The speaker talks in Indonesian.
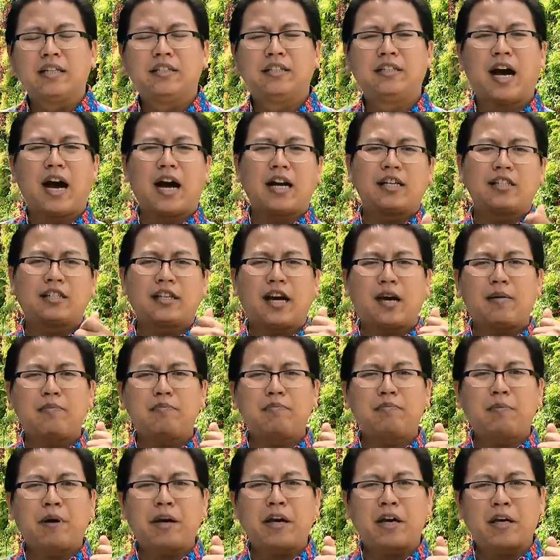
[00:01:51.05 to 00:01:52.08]
Jangan
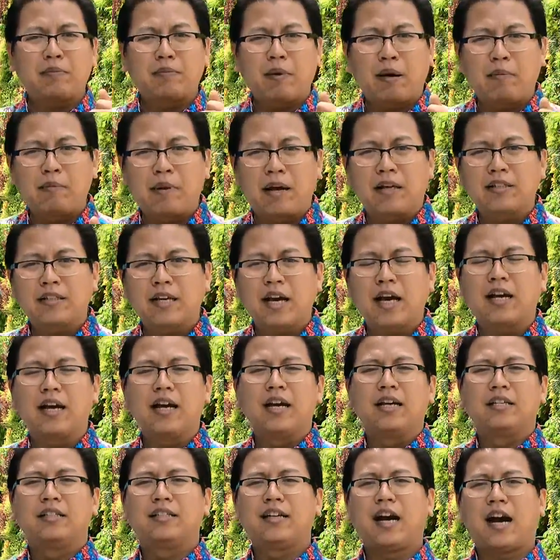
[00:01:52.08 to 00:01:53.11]
sampai kebablasan,
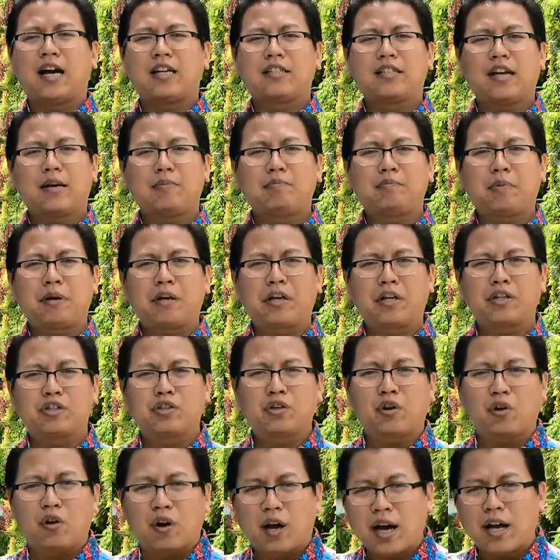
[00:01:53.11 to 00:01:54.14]
jangan sampai
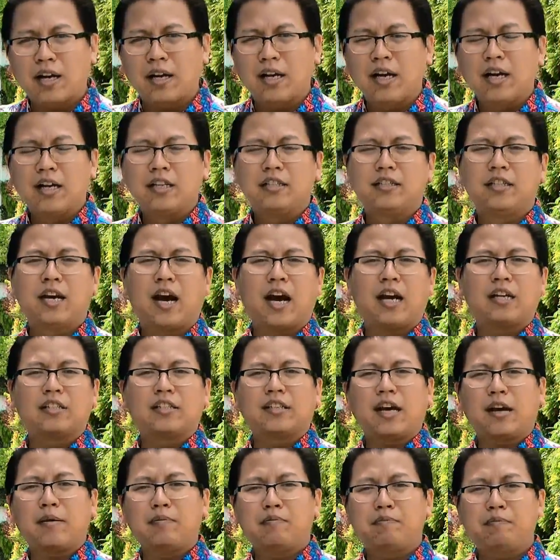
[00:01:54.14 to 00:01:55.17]
kecolongan, jangan
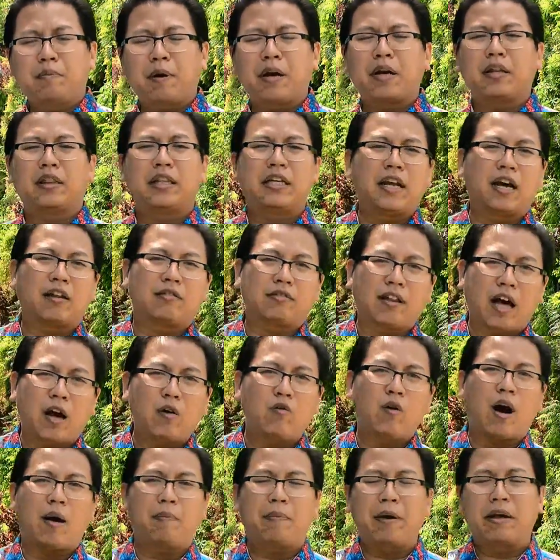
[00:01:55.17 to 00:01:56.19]
sampai tidak
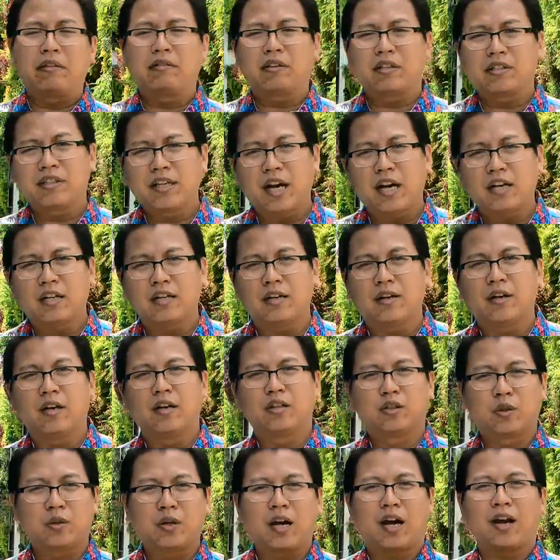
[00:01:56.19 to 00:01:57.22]
tahu apa yang terjadi.
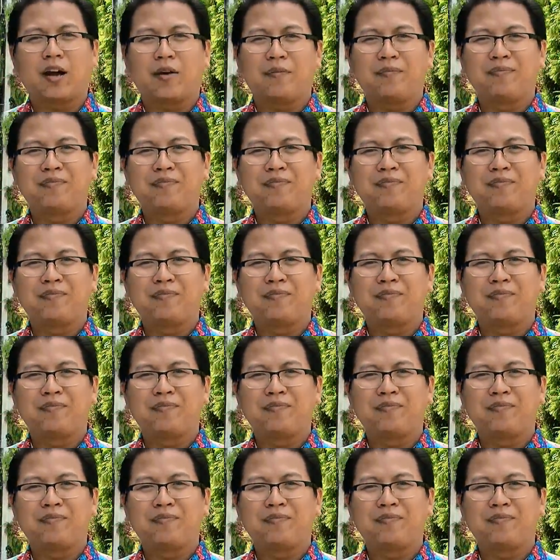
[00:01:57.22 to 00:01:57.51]
Saudara,